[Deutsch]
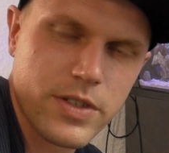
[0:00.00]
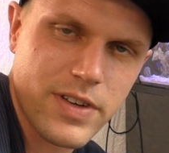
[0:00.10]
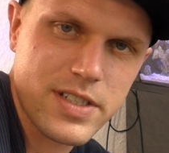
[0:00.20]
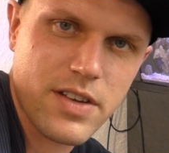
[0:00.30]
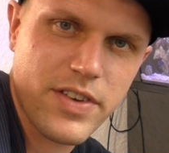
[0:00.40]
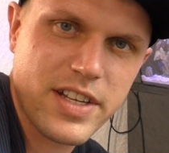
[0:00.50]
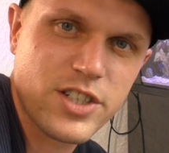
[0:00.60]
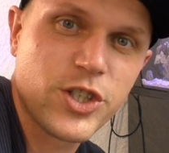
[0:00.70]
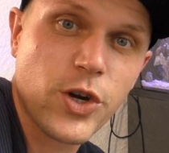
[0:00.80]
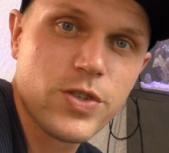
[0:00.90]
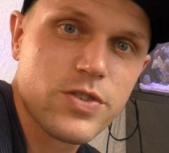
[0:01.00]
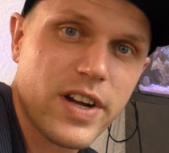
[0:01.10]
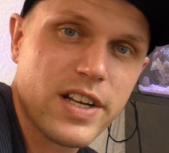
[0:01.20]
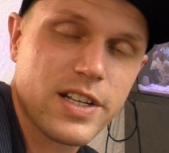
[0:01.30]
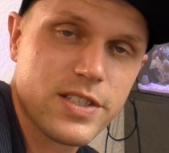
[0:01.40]
die Wasserwerte schauen
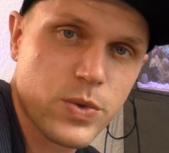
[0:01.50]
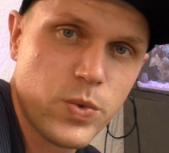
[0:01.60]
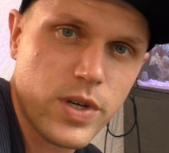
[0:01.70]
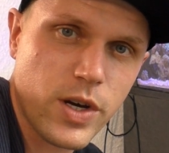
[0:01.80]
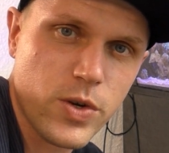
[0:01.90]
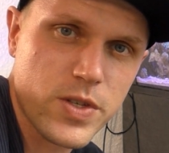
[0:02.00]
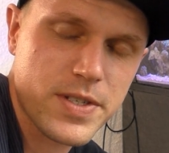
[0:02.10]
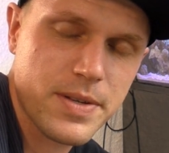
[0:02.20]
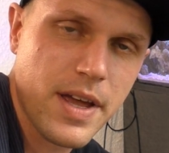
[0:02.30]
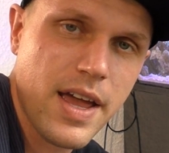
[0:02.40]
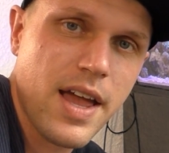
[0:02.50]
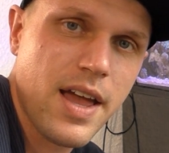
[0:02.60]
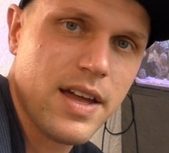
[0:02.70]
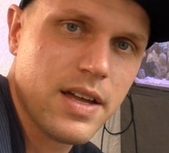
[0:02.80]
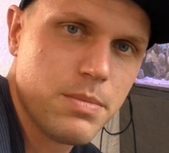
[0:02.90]
soweit ganz gut aus.
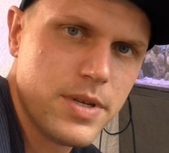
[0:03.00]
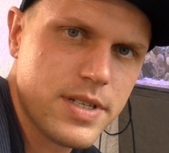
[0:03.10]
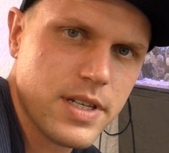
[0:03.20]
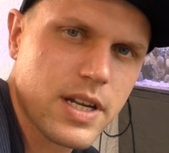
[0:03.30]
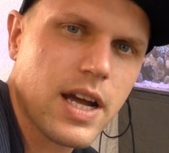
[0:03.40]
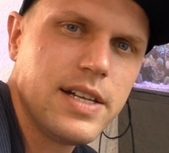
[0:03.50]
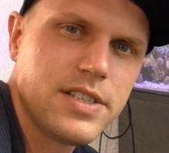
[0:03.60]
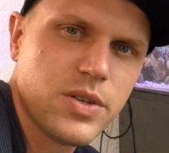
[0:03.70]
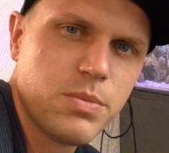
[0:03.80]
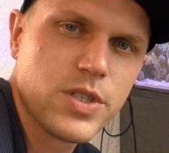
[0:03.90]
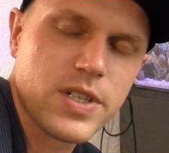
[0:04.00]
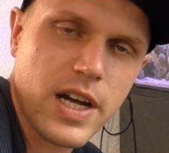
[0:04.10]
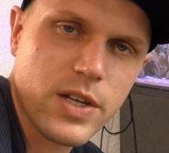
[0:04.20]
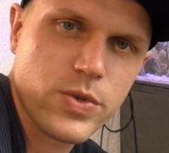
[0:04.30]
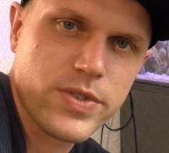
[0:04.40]
Bisschen Kalzium muss
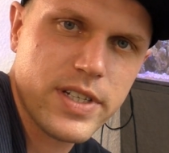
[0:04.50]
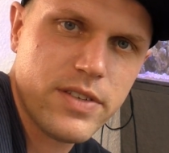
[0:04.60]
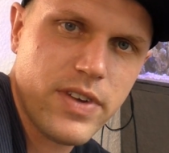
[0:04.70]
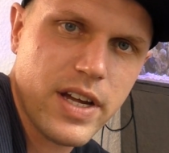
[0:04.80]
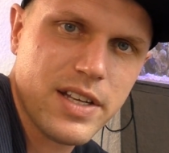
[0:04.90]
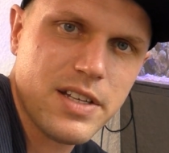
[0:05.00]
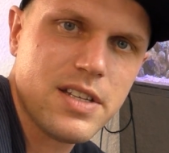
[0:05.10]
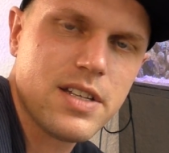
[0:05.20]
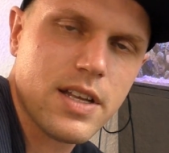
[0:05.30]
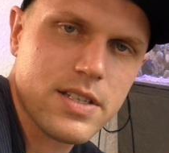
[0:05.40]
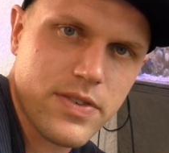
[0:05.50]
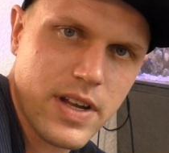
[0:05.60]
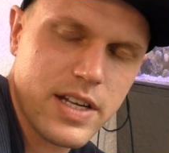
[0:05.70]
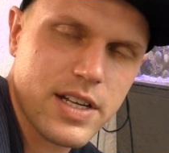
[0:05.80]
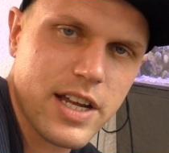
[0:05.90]
nachdosiert werden, das
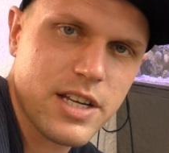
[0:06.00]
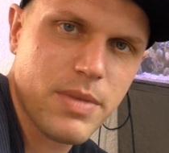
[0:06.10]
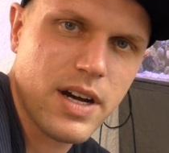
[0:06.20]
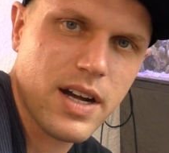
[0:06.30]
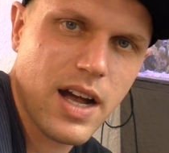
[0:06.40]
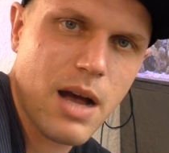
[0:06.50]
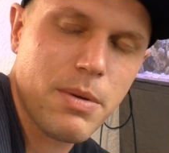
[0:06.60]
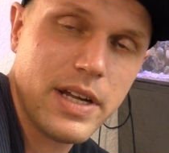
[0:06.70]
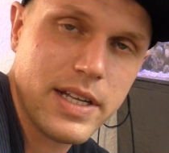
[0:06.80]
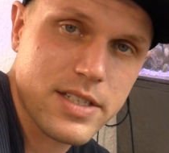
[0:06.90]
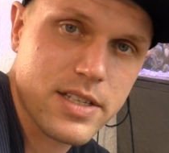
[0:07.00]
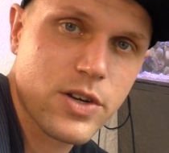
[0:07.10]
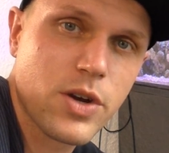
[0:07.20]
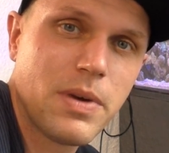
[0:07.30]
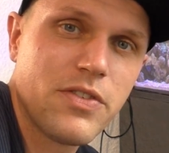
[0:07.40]
werde ich gleich machen. Aber
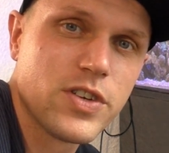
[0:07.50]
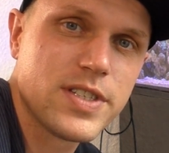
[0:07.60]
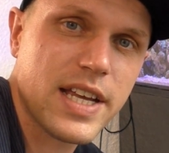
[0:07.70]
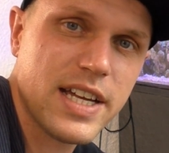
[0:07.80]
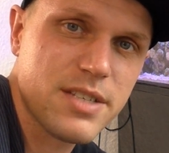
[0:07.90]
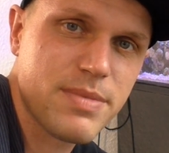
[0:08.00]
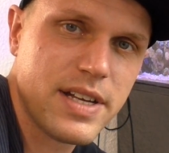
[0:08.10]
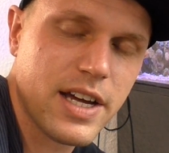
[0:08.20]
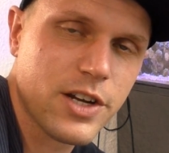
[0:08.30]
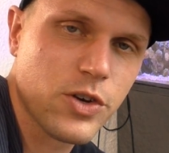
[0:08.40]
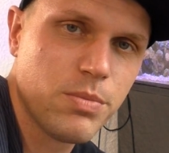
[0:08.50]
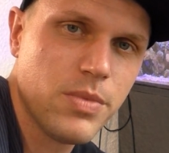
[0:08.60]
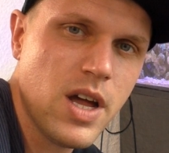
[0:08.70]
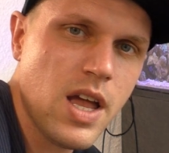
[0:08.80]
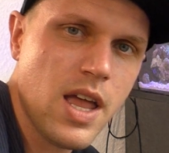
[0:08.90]
jetzt kümmern wir uns erstmal
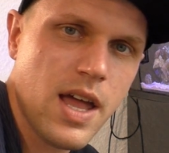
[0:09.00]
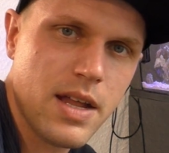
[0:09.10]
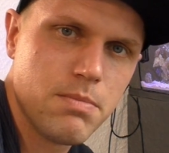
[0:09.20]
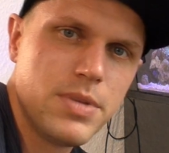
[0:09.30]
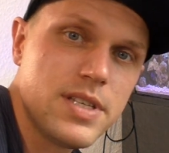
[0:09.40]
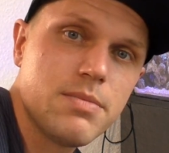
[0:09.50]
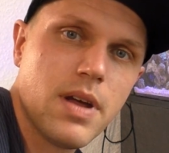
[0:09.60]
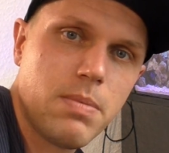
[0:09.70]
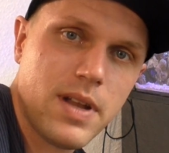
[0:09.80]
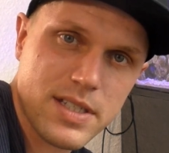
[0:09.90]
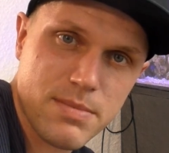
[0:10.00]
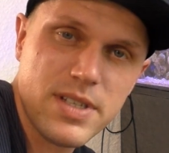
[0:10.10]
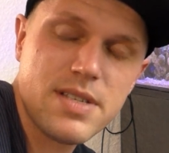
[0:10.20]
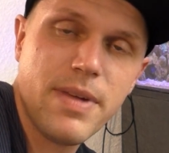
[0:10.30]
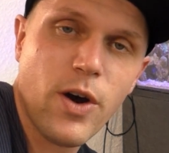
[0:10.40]
darum, ein bisschen mehr Platz, ein
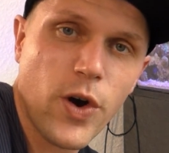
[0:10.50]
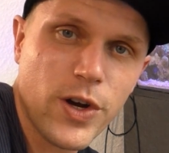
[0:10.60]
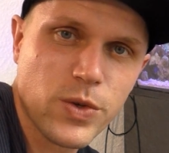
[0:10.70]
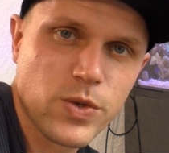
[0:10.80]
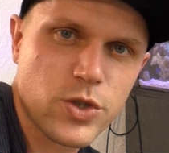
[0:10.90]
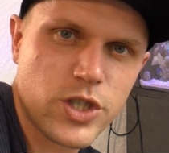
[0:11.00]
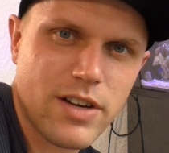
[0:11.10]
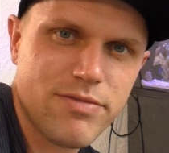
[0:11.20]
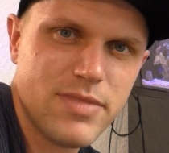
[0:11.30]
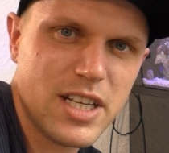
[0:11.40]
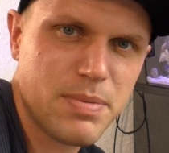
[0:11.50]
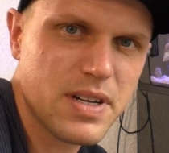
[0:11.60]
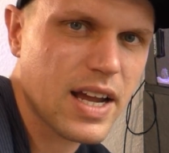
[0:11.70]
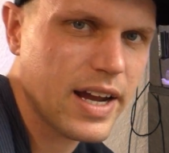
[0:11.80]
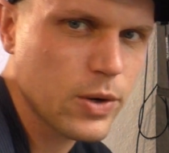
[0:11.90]
bisschen mehr Ordnung zu schaffen. Ich
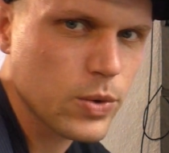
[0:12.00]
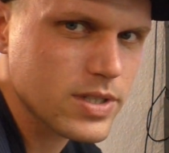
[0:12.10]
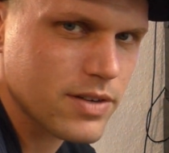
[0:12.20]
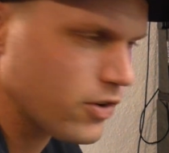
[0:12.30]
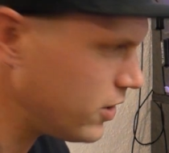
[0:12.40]
bin kein großer